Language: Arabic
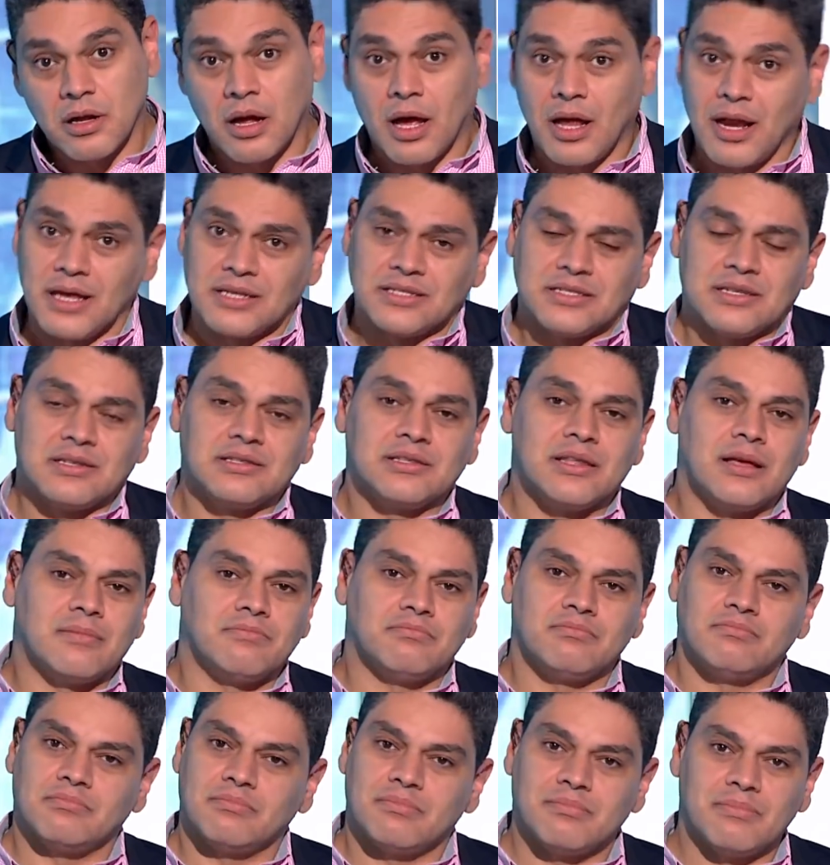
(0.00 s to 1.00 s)
خلاص انت
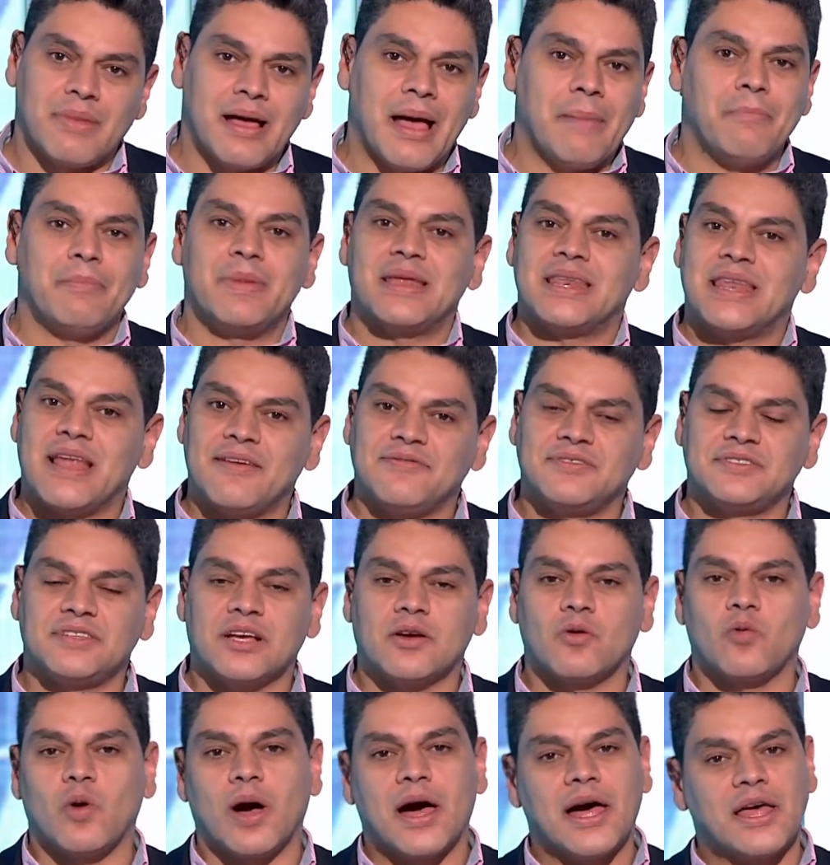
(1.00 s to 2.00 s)
مامن
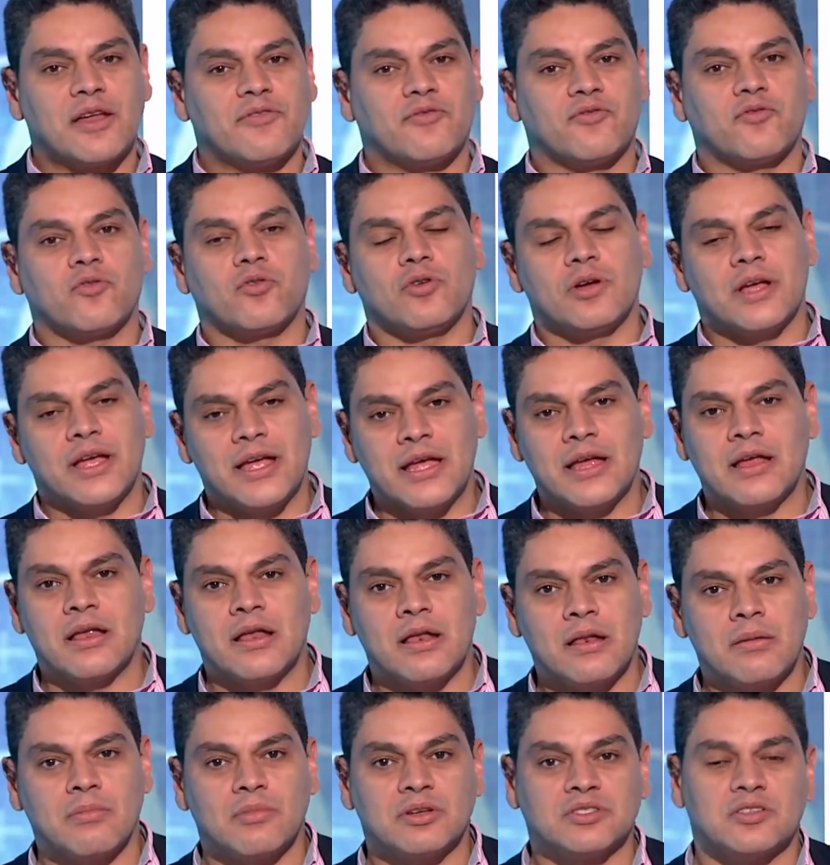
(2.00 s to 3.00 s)
نفسك وعارف ايه
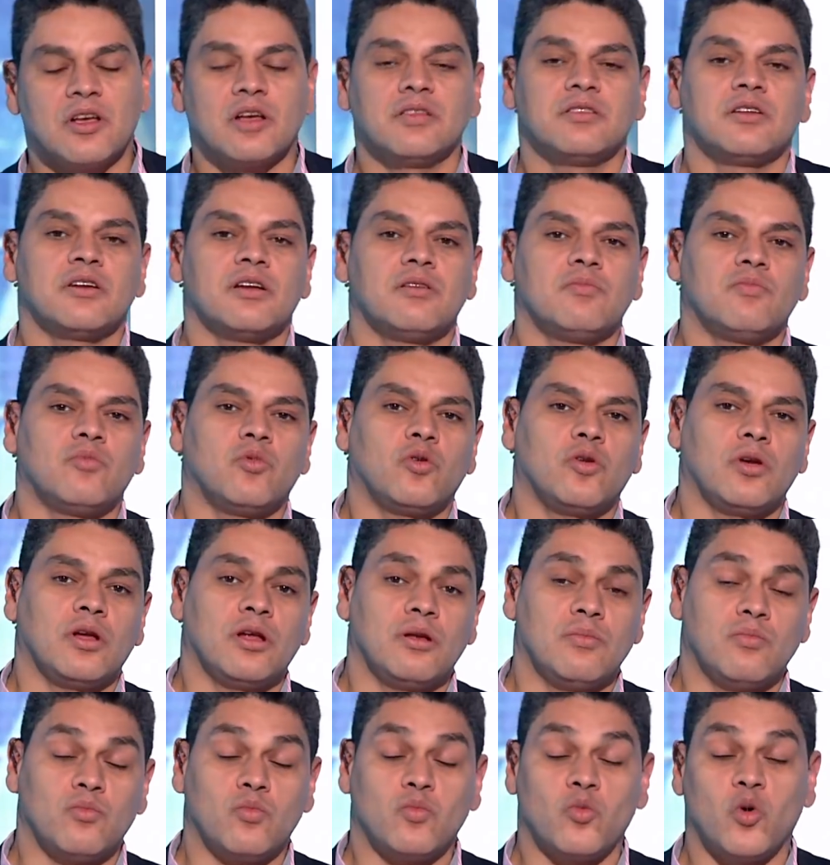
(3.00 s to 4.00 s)
المصادر
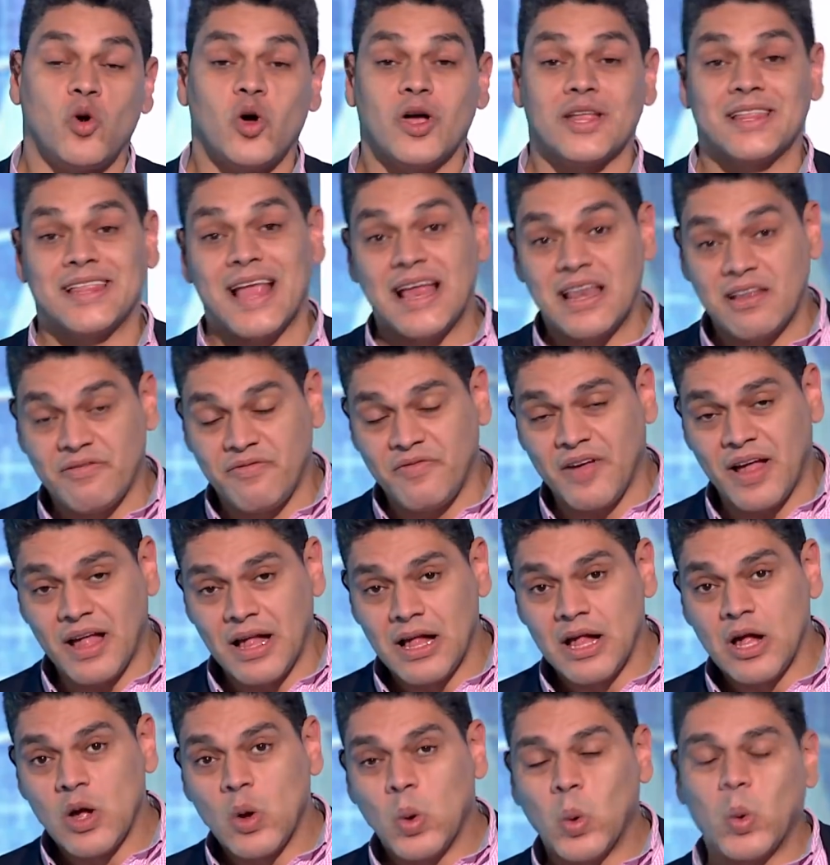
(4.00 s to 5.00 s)
المختلفه
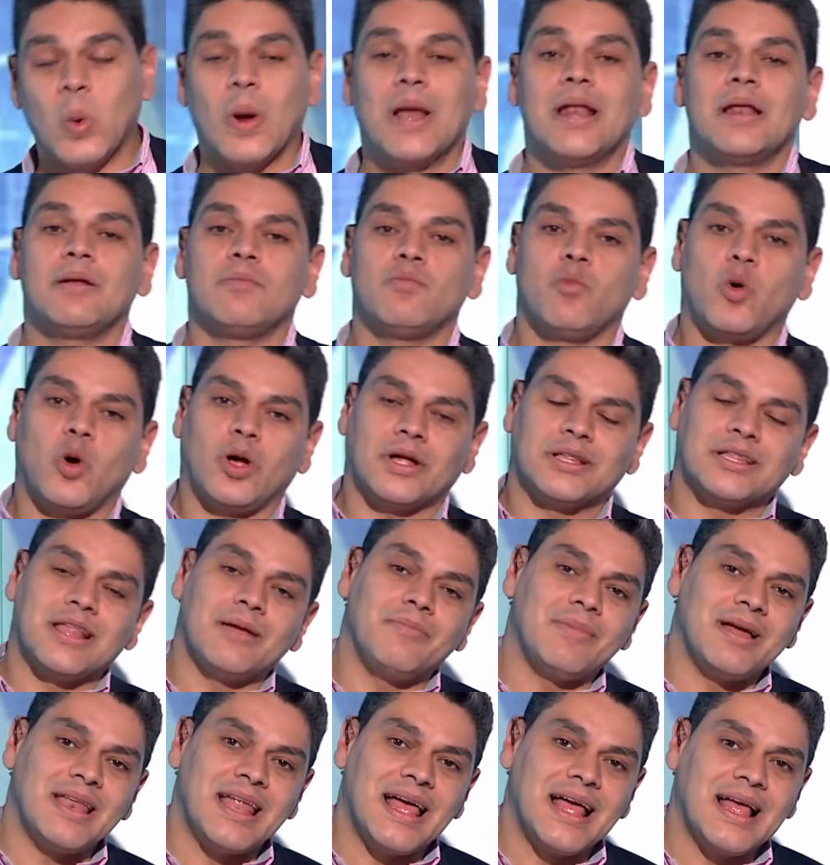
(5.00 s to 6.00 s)

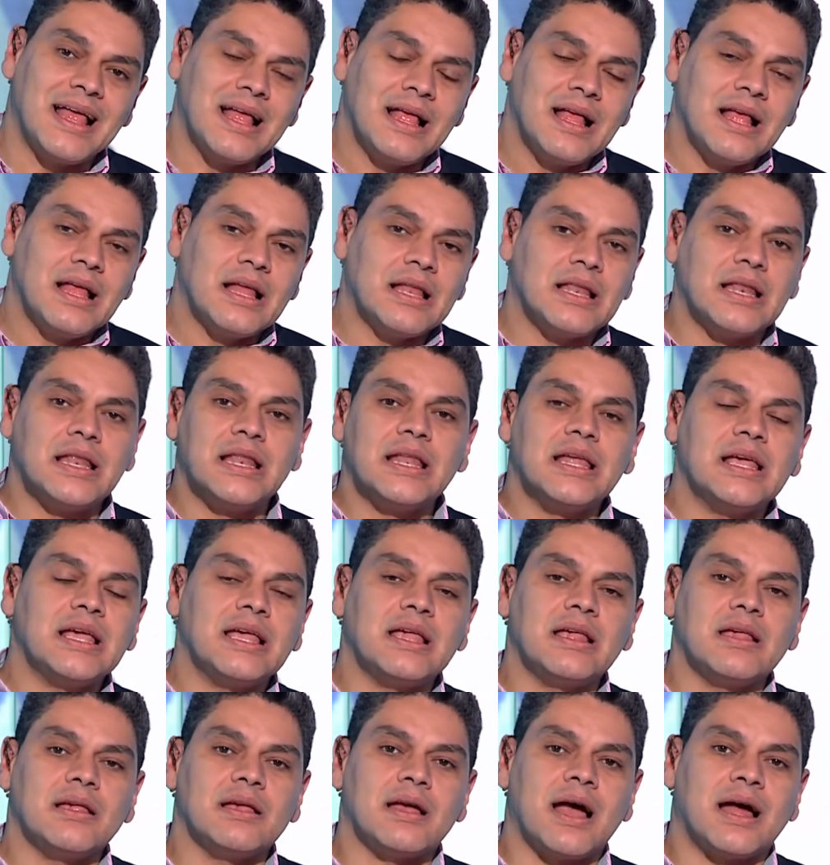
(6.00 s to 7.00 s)
والمحتمله
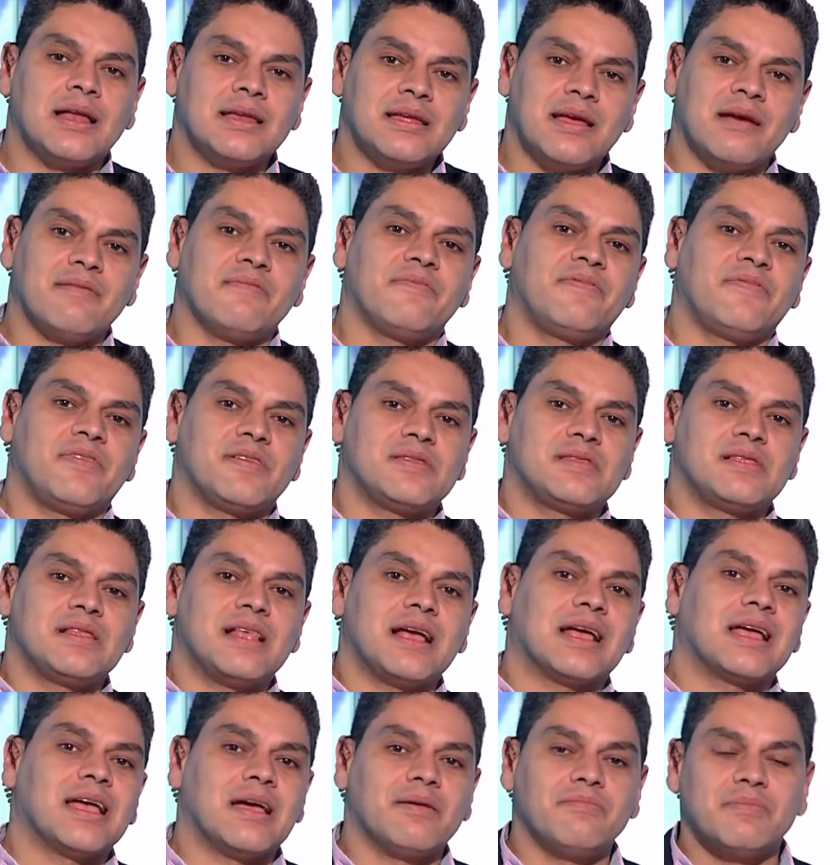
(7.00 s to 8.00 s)
لان ينفذ
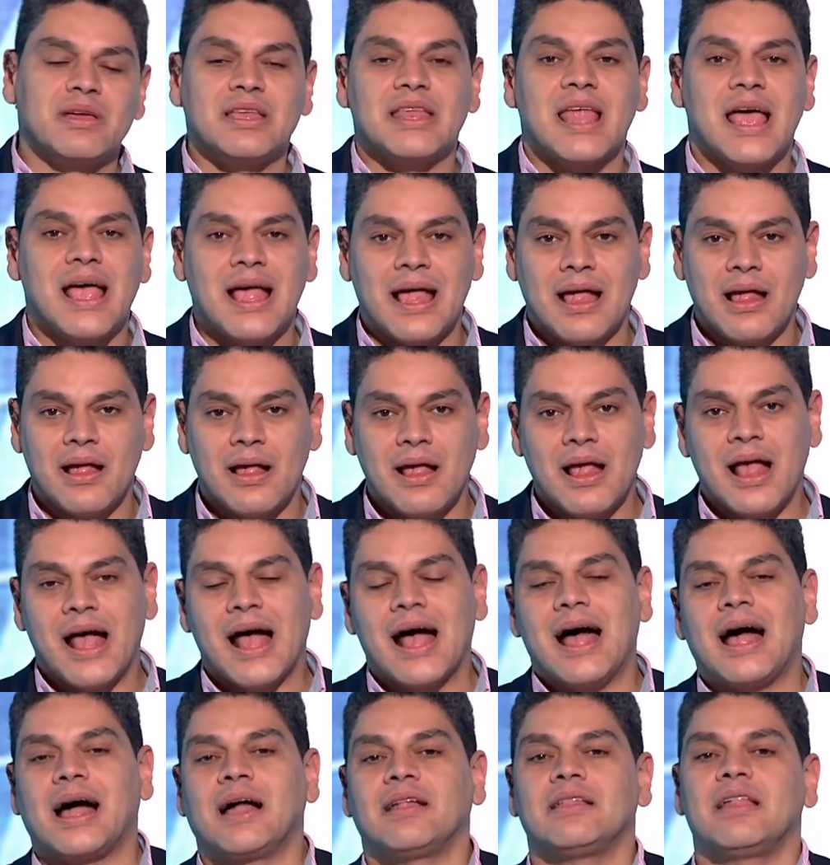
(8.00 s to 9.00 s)
لك منها
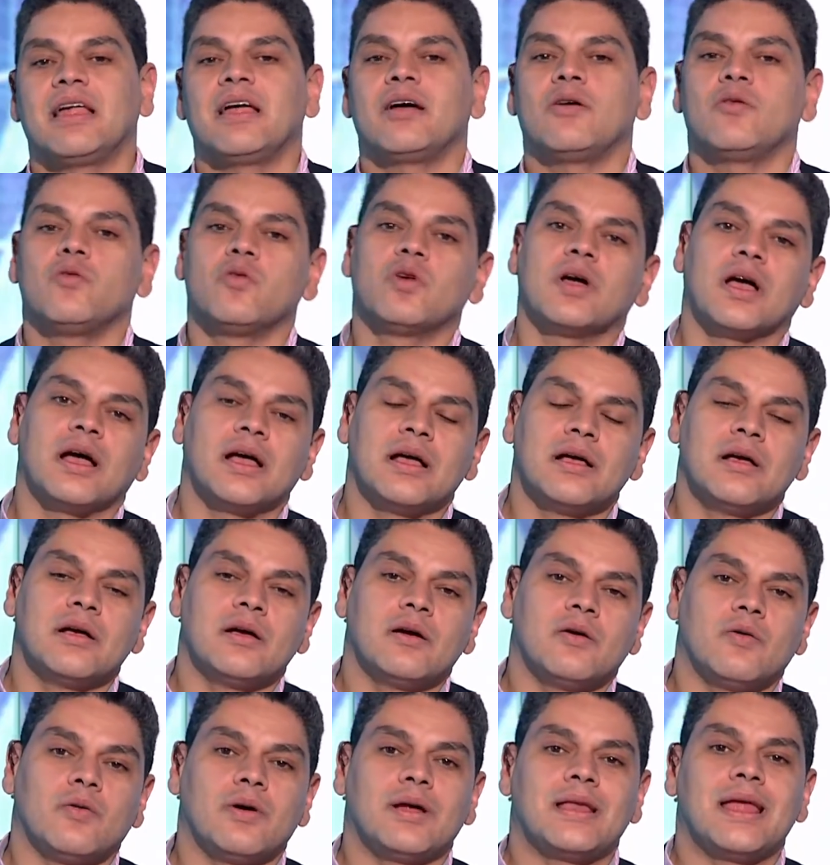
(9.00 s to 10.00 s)
اعداؤك
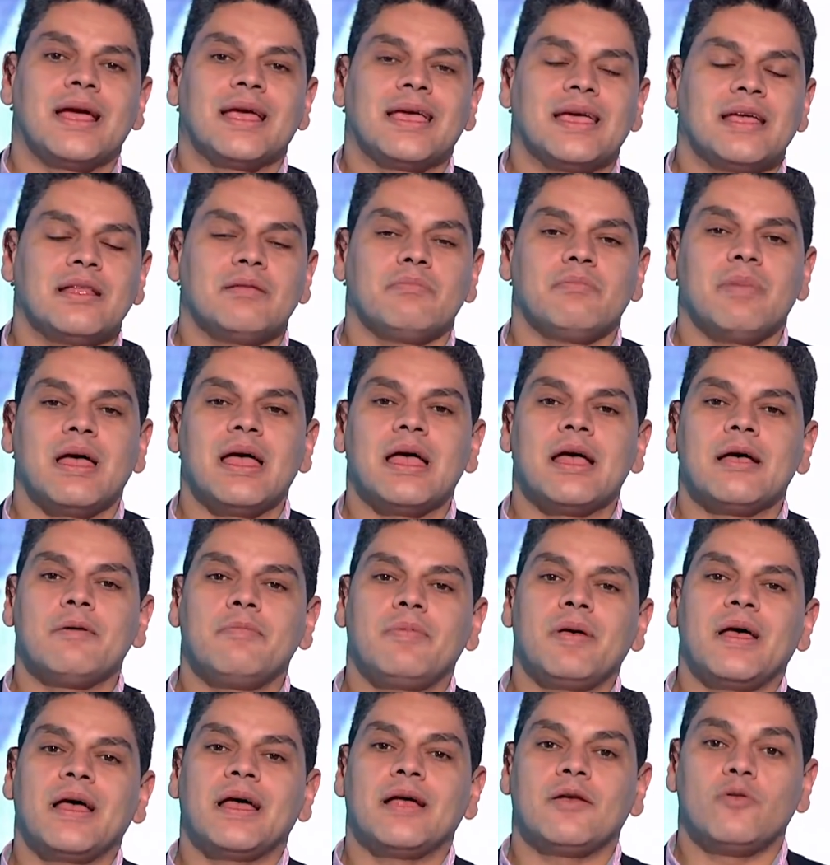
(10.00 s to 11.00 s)
ولكن ما
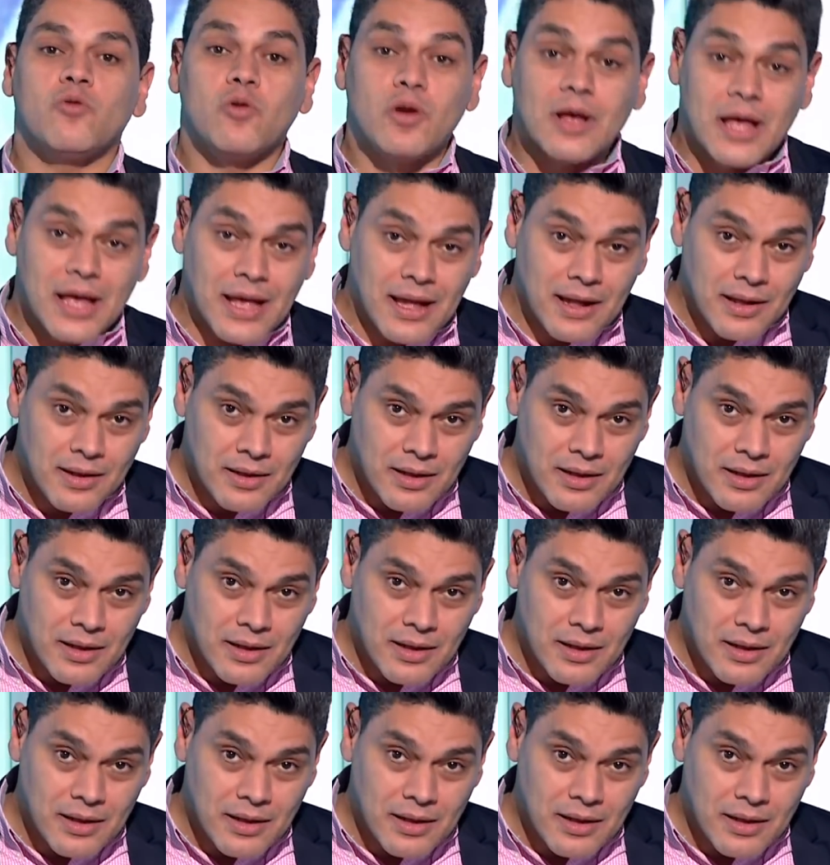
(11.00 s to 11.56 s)
بالك